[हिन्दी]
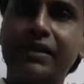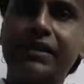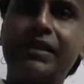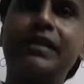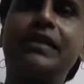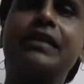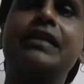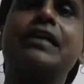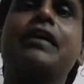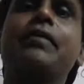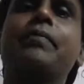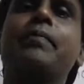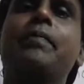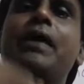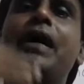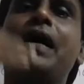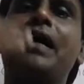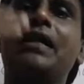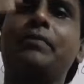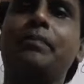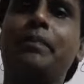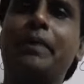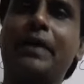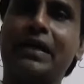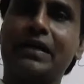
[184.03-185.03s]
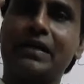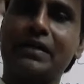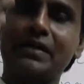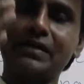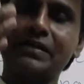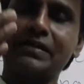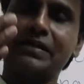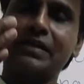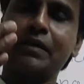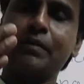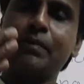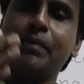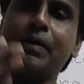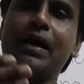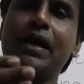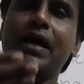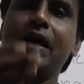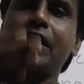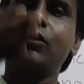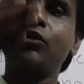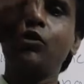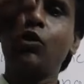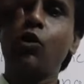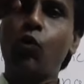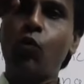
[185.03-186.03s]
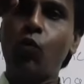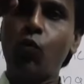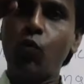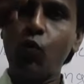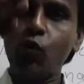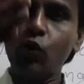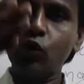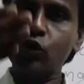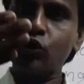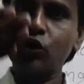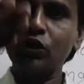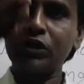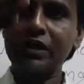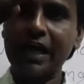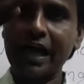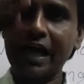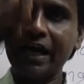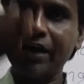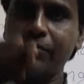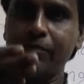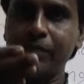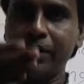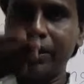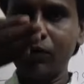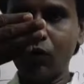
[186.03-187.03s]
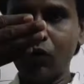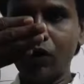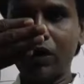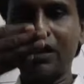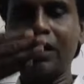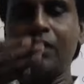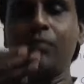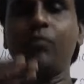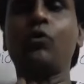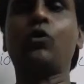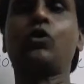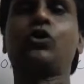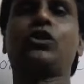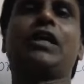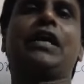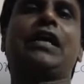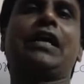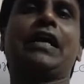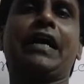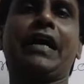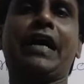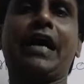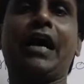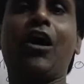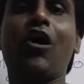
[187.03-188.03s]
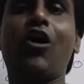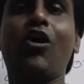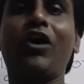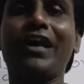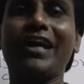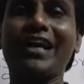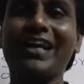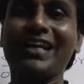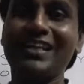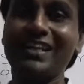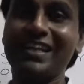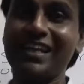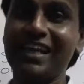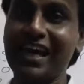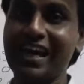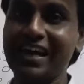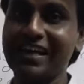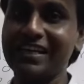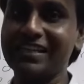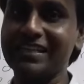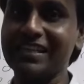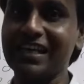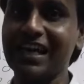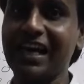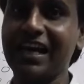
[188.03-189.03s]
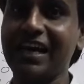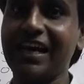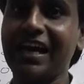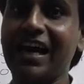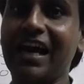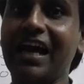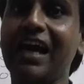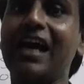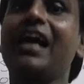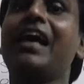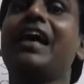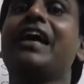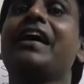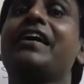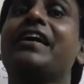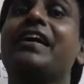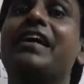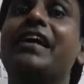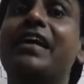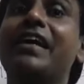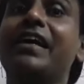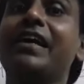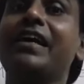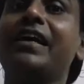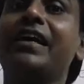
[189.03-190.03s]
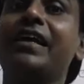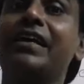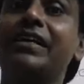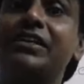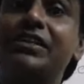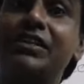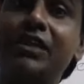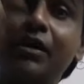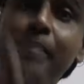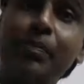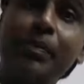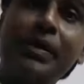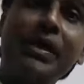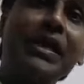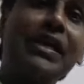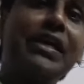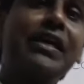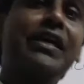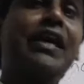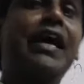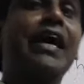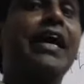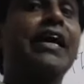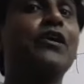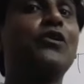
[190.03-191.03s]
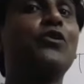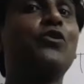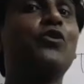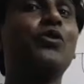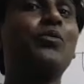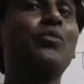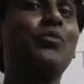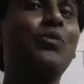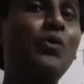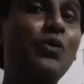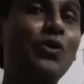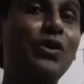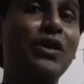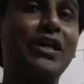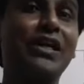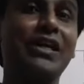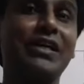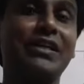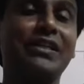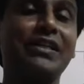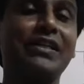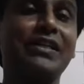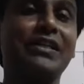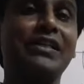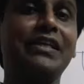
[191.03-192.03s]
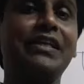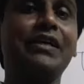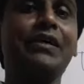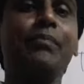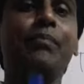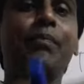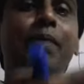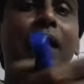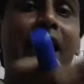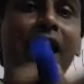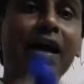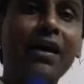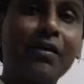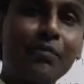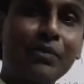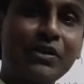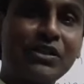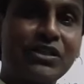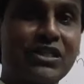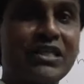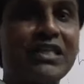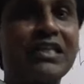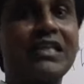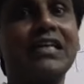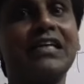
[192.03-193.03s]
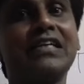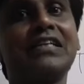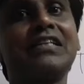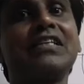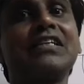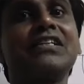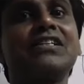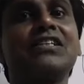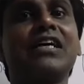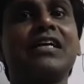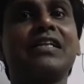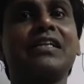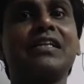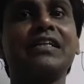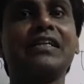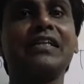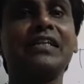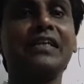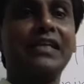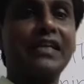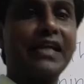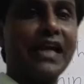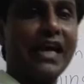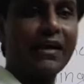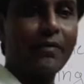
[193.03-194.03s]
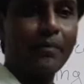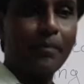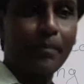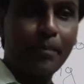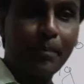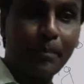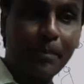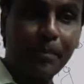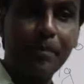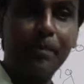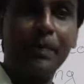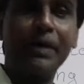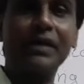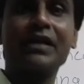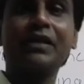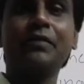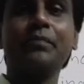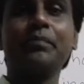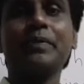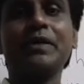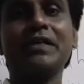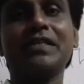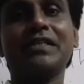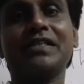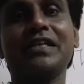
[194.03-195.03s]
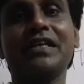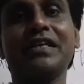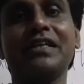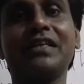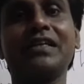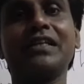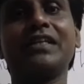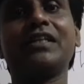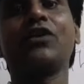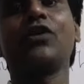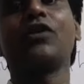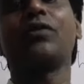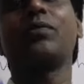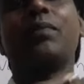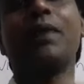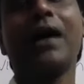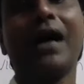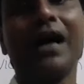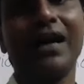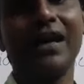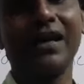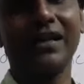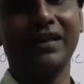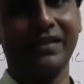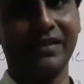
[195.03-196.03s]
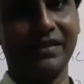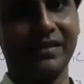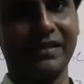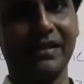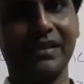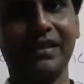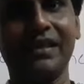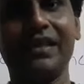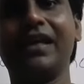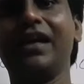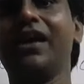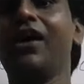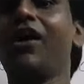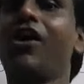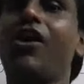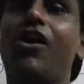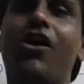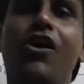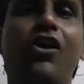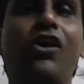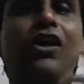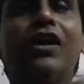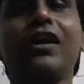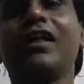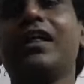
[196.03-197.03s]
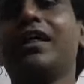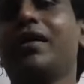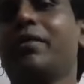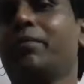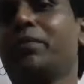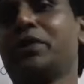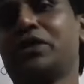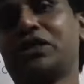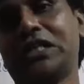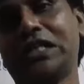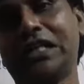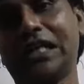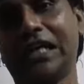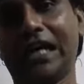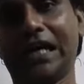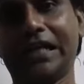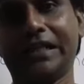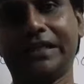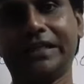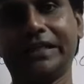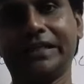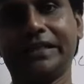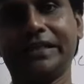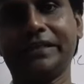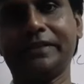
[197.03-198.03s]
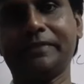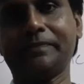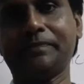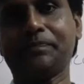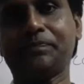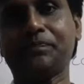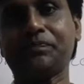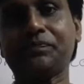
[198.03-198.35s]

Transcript: दिन के बाद प्रैक्टिस के बाद वो जो टाइम है वो कम होता गया और एक दिन ऐसा आया कि जब ही कैट को भूख लगती थी बाहर मछली रख दी जाती थी कैट बटन प्रेस करती थी और बाहर आती थी और मछली खाती थी